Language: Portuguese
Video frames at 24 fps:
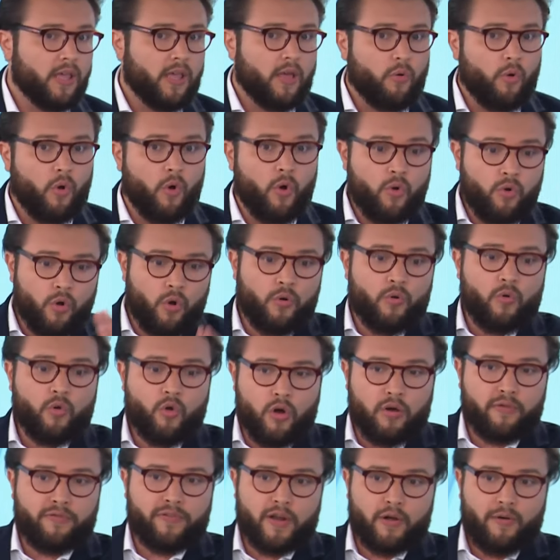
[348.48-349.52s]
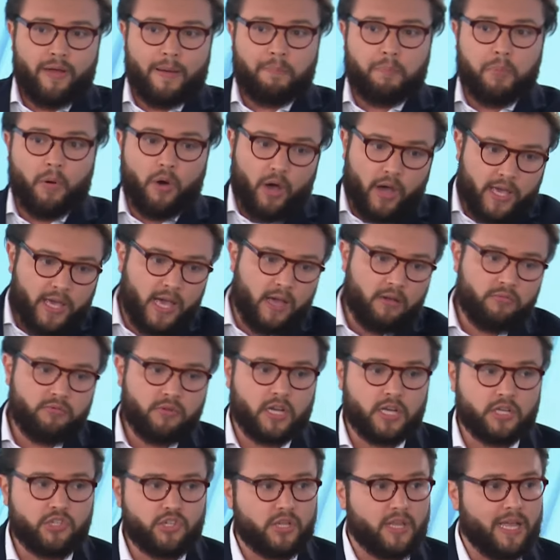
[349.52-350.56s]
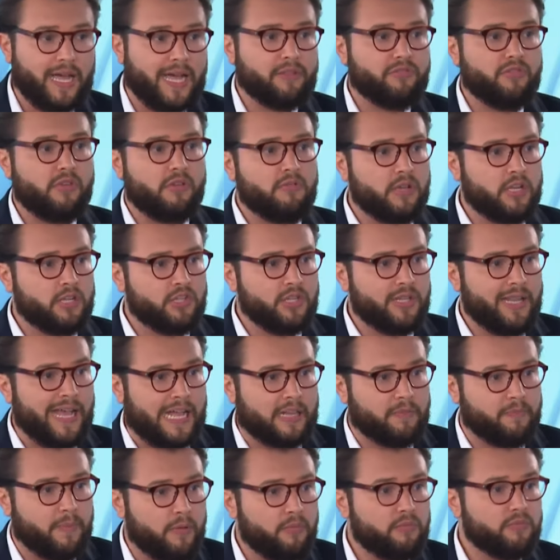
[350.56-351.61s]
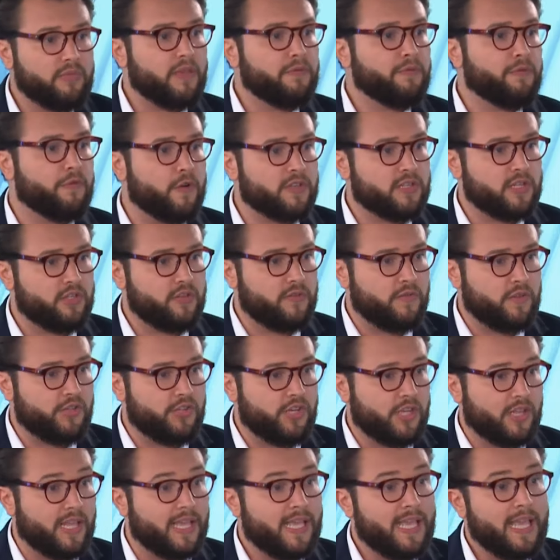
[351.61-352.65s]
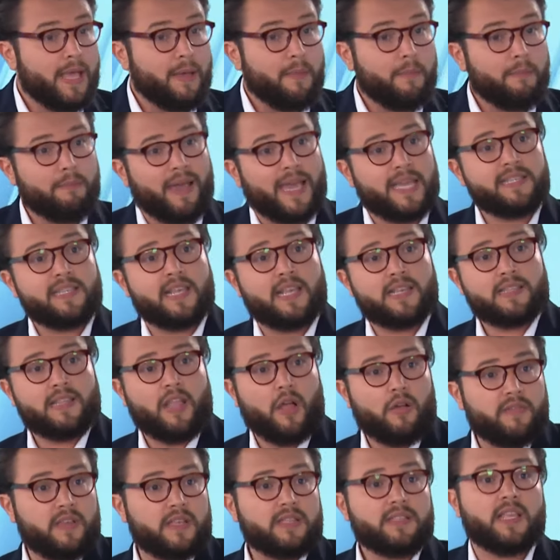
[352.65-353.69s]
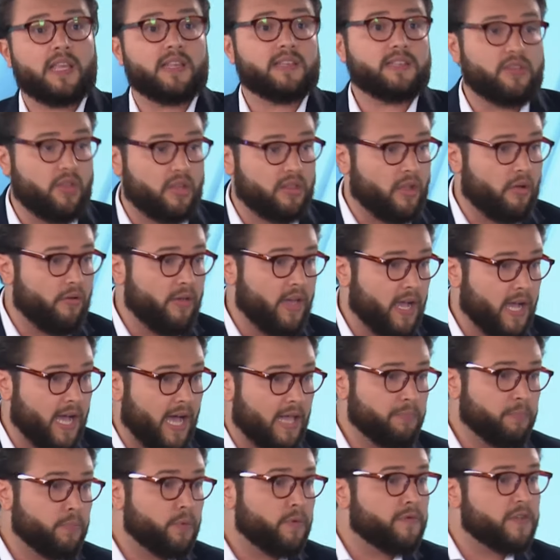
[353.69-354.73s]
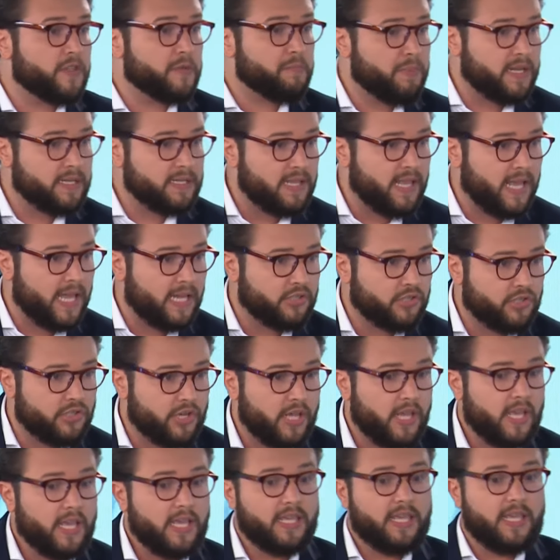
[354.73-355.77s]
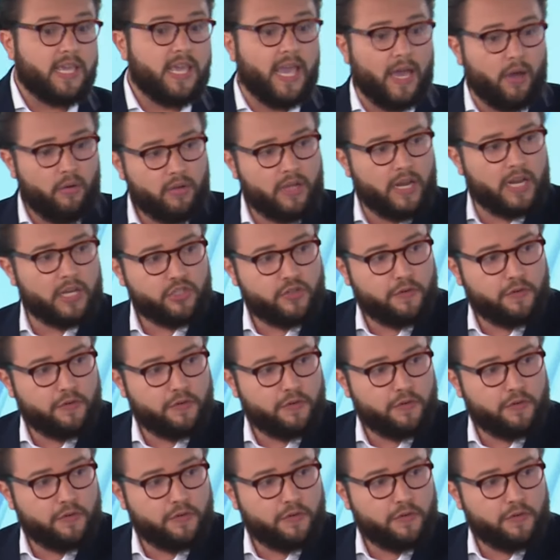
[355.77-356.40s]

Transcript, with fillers: Ou o governo apoia um candidato e é um candidato, para não ter força dividida. Mas esse talvez tenha sido até um recado para o vice-presidente, que é o grande